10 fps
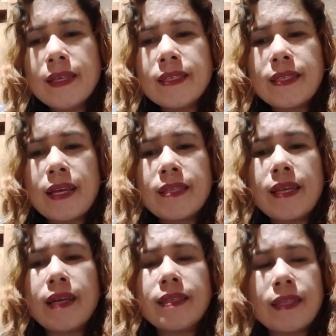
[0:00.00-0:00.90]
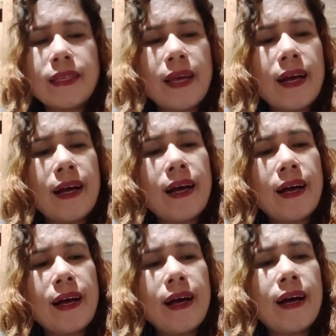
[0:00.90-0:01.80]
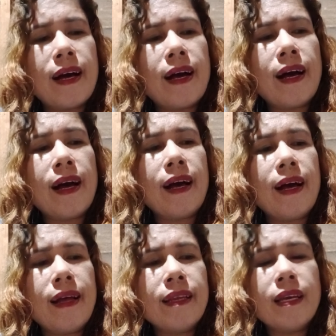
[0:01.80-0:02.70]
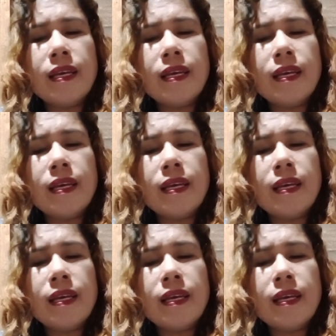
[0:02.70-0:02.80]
Sa isang tindahan